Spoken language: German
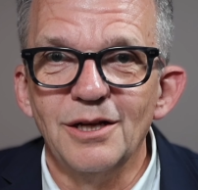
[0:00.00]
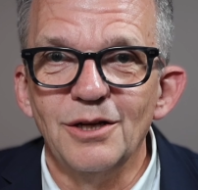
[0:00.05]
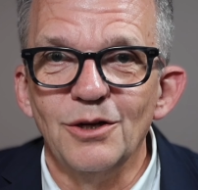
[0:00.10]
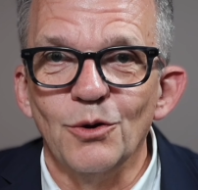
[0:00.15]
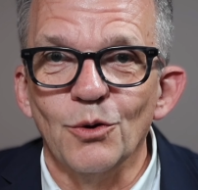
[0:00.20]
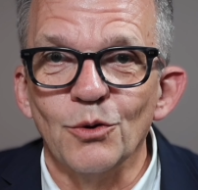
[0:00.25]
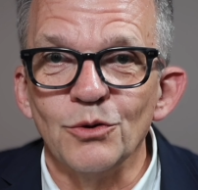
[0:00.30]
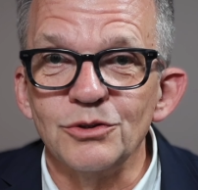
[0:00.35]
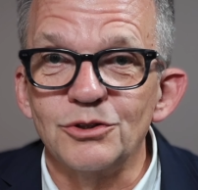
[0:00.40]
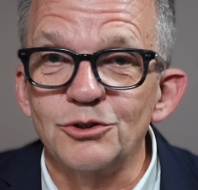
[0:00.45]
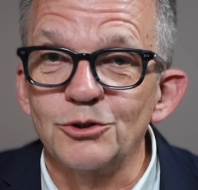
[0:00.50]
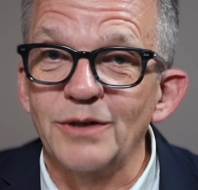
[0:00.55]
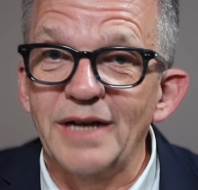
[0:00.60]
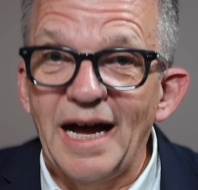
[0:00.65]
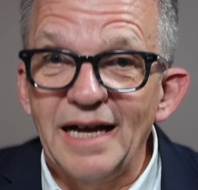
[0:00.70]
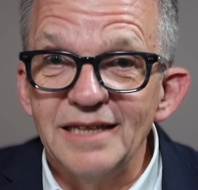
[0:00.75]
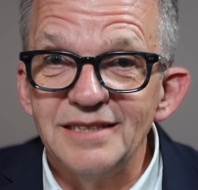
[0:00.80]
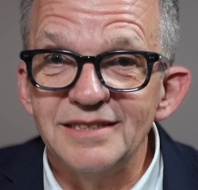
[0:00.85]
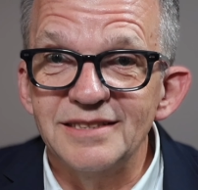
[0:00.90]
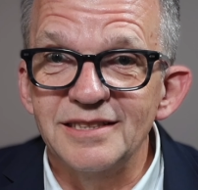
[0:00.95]
Und zu
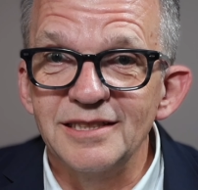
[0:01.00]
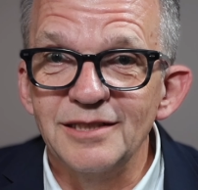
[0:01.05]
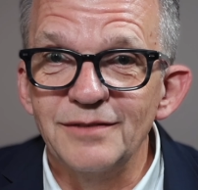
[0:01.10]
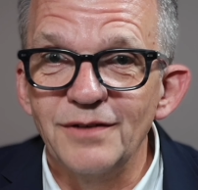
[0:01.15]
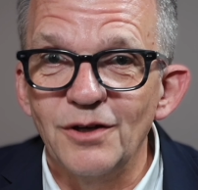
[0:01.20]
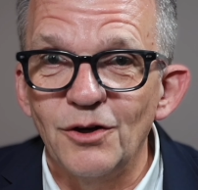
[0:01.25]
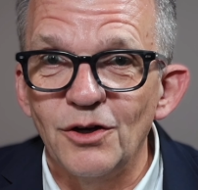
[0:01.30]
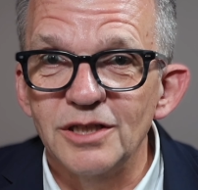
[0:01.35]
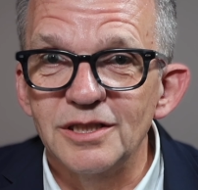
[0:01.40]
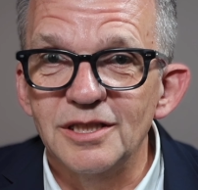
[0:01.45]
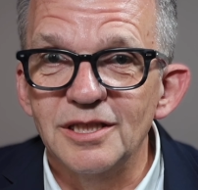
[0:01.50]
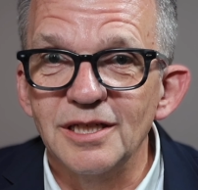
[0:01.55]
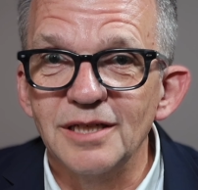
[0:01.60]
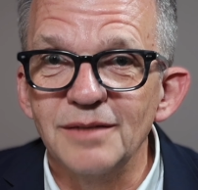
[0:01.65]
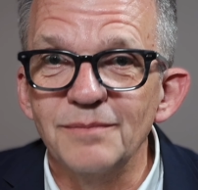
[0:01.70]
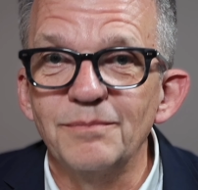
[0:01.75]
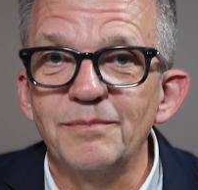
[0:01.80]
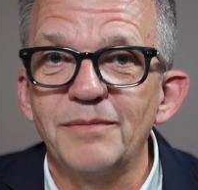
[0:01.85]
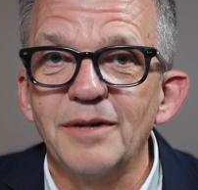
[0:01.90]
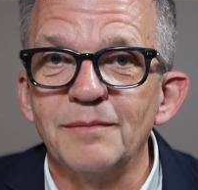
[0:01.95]
Gast sind wir
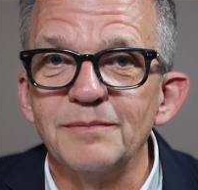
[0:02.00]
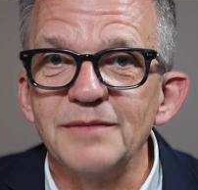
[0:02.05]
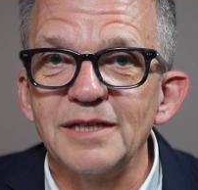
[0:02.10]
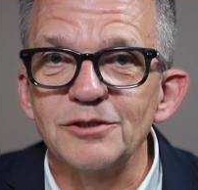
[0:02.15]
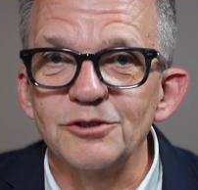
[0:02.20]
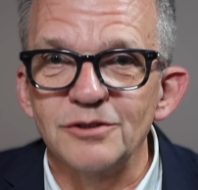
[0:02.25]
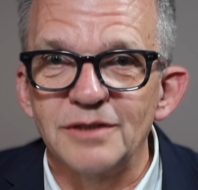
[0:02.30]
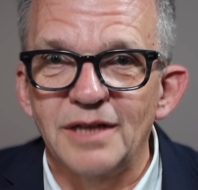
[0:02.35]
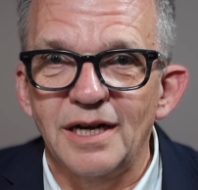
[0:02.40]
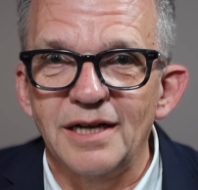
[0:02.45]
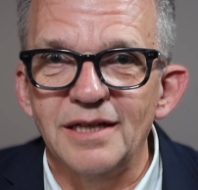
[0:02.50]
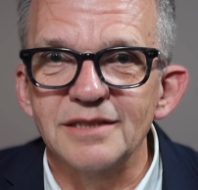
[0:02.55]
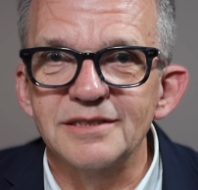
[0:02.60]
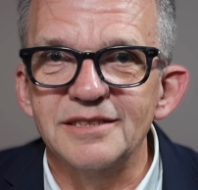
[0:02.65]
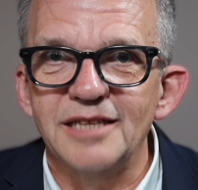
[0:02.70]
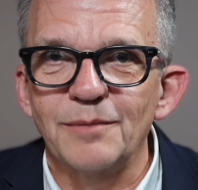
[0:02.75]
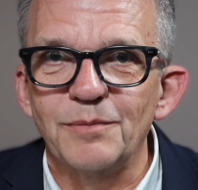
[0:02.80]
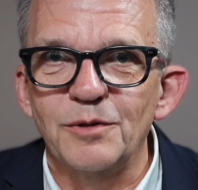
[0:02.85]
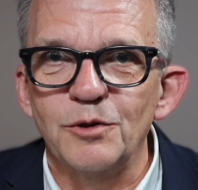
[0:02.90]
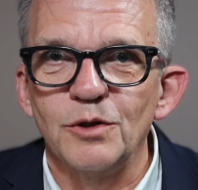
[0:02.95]
heute beim
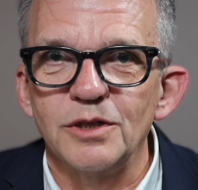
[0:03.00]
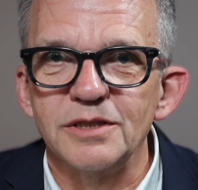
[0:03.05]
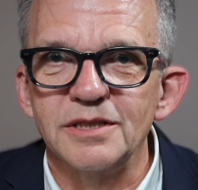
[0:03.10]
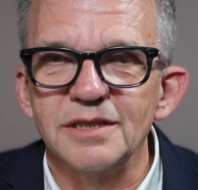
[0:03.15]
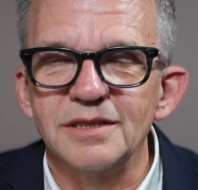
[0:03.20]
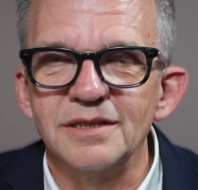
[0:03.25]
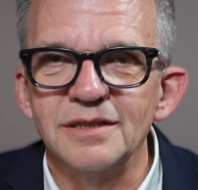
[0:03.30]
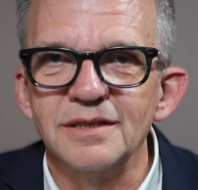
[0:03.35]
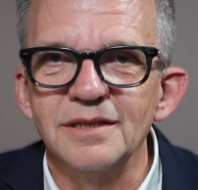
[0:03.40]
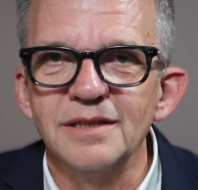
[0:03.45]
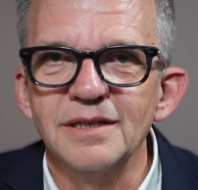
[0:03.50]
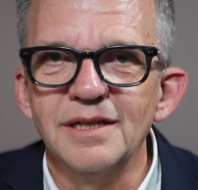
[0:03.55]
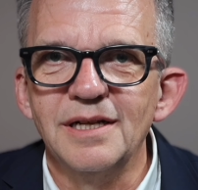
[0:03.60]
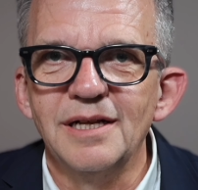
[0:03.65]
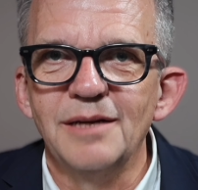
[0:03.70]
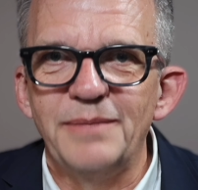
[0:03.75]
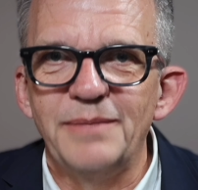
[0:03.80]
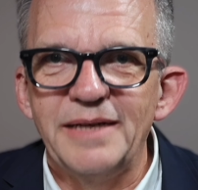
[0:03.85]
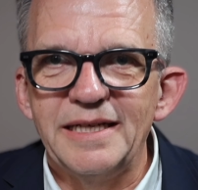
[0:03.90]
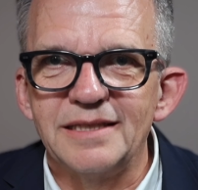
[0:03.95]
Nationalratsabgeordneten
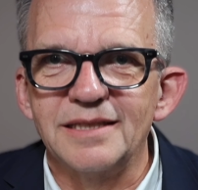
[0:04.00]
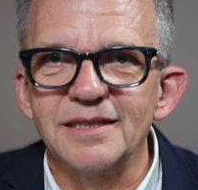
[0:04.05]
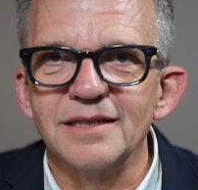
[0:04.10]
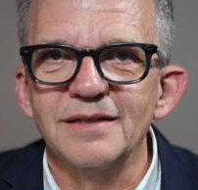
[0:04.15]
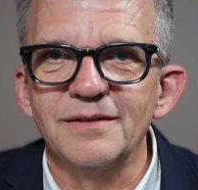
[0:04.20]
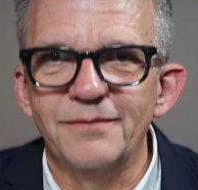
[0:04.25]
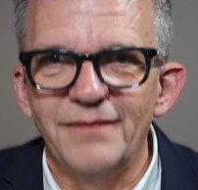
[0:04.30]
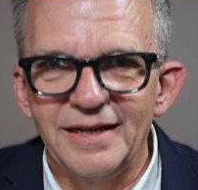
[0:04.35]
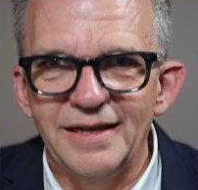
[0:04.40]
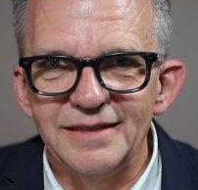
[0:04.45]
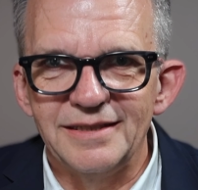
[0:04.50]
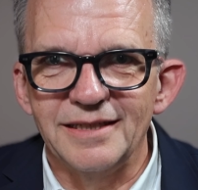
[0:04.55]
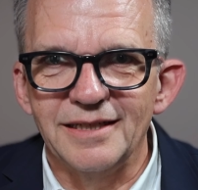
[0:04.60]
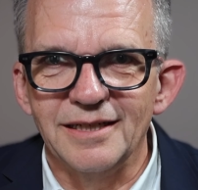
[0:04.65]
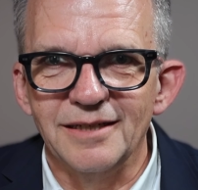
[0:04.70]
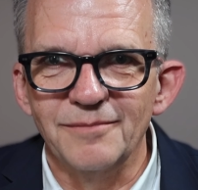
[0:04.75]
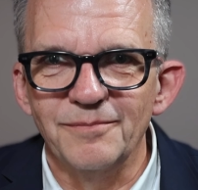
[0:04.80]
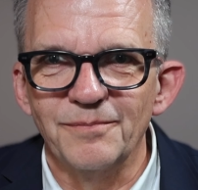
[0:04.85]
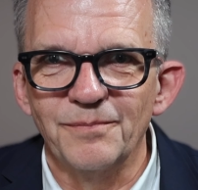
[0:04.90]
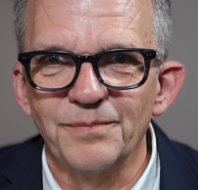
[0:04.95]
Peter
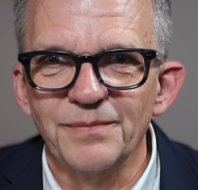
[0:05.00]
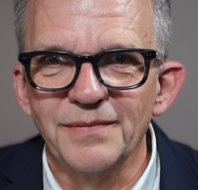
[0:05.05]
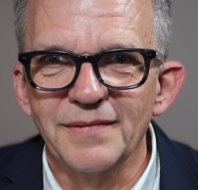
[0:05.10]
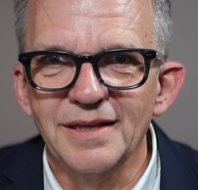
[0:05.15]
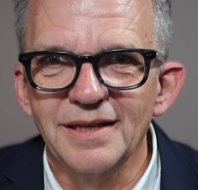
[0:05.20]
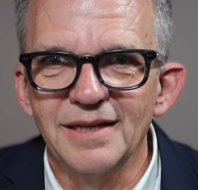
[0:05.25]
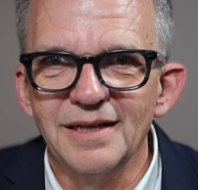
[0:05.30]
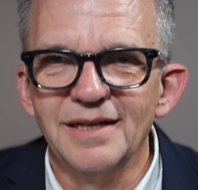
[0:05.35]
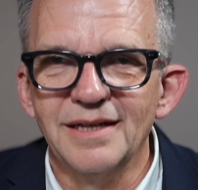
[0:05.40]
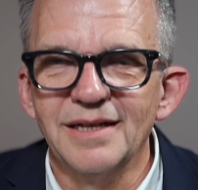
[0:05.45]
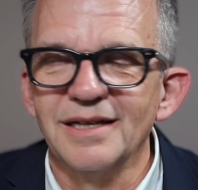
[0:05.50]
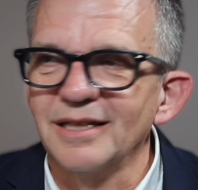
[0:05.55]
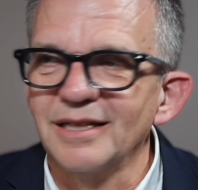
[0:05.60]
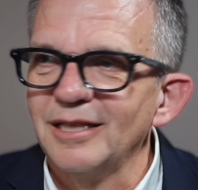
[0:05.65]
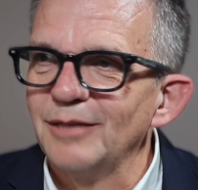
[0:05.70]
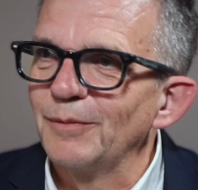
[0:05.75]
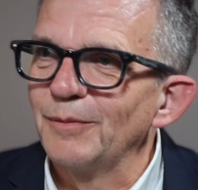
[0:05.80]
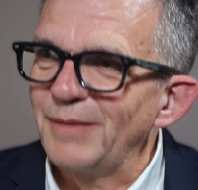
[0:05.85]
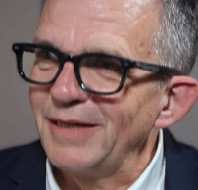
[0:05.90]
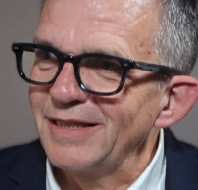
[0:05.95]
Weidinger.
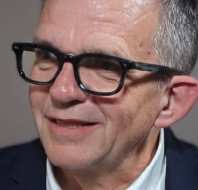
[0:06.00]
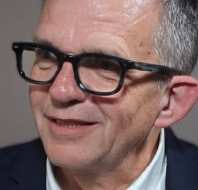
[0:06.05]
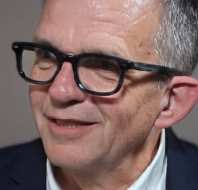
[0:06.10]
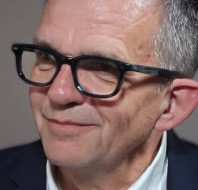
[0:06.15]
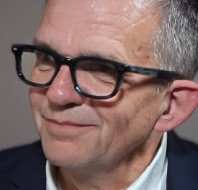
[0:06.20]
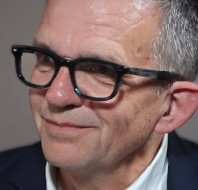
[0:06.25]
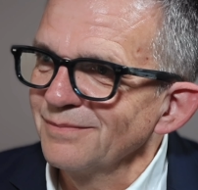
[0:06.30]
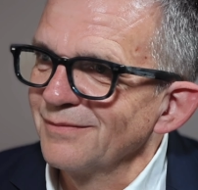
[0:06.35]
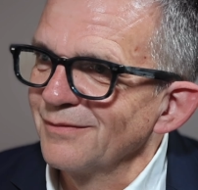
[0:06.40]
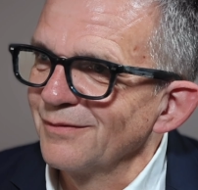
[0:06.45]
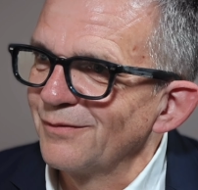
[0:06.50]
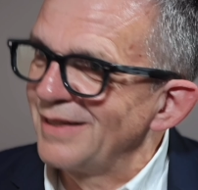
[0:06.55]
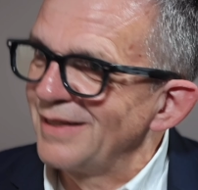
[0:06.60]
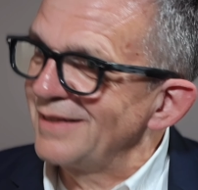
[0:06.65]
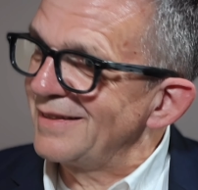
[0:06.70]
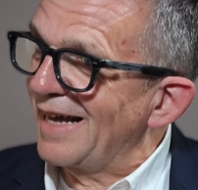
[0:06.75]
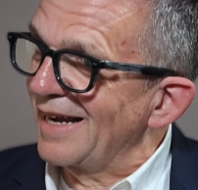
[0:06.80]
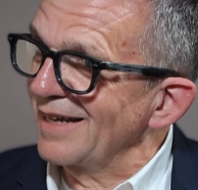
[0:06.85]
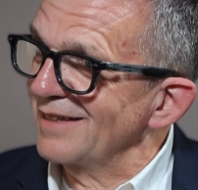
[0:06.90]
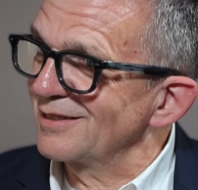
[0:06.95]
Lieber Peter, vielen
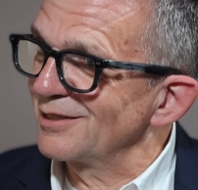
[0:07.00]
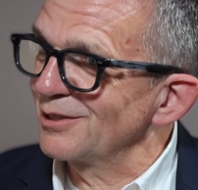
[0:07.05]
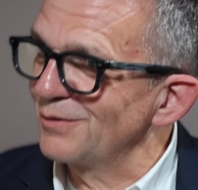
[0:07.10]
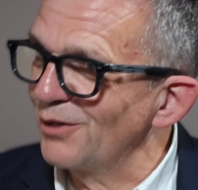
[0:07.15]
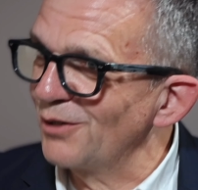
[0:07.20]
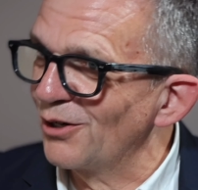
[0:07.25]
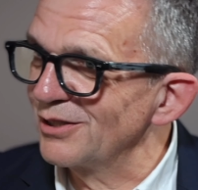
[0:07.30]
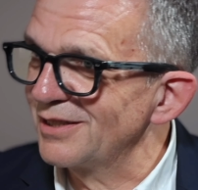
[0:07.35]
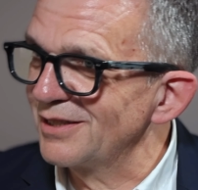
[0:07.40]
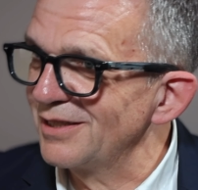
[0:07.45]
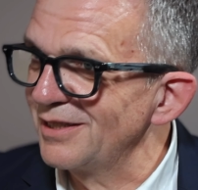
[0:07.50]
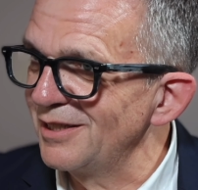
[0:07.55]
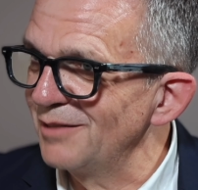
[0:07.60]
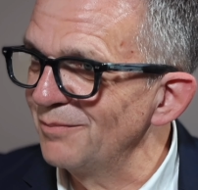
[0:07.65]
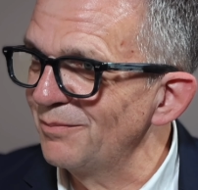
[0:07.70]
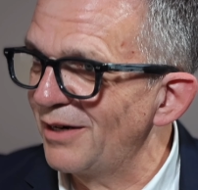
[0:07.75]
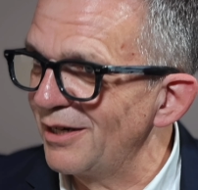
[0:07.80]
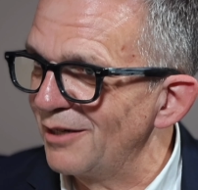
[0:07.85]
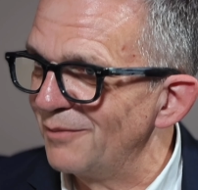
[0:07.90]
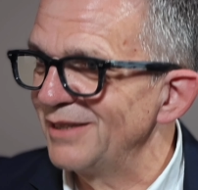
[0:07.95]
Dank, dass wir heute hier im
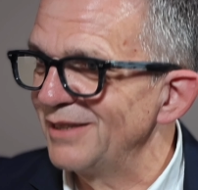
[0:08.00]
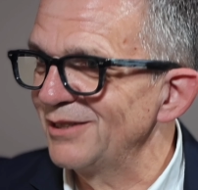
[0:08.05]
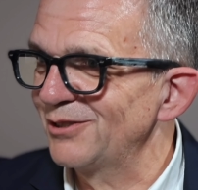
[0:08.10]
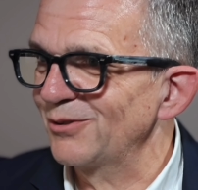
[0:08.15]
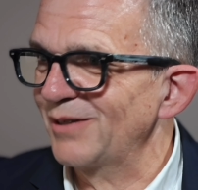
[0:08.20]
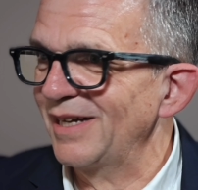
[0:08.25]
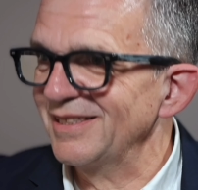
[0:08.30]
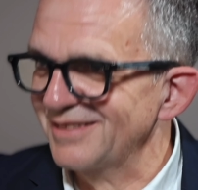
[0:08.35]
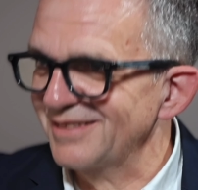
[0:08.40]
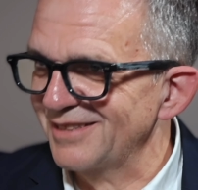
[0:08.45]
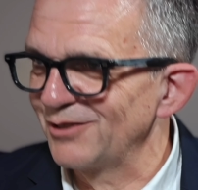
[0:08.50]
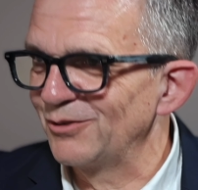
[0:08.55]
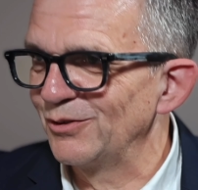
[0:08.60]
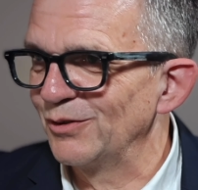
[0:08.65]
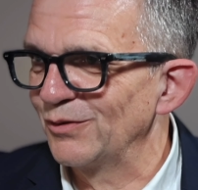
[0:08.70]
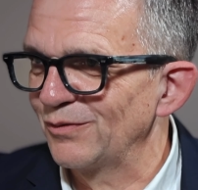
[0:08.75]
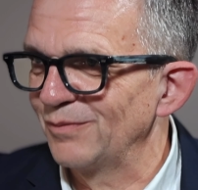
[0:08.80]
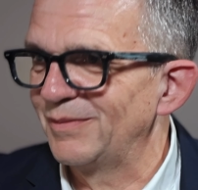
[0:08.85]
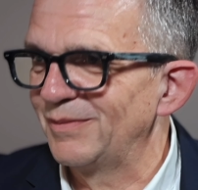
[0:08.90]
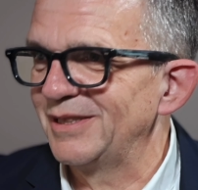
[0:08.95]
Parlament zu Gast sein
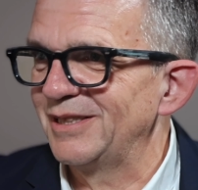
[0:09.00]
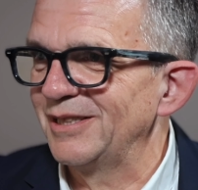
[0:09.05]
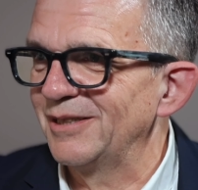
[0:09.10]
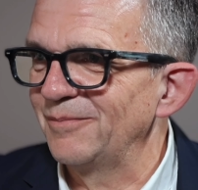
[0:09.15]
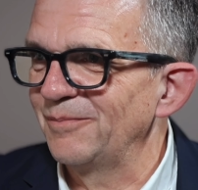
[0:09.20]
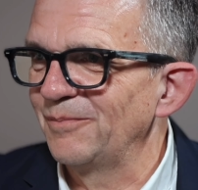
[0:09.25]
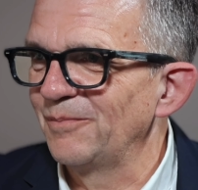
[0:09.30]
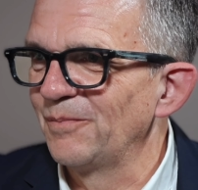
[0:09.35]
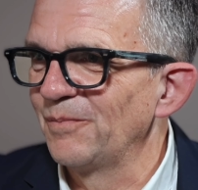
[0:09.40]
dürfen bei dir.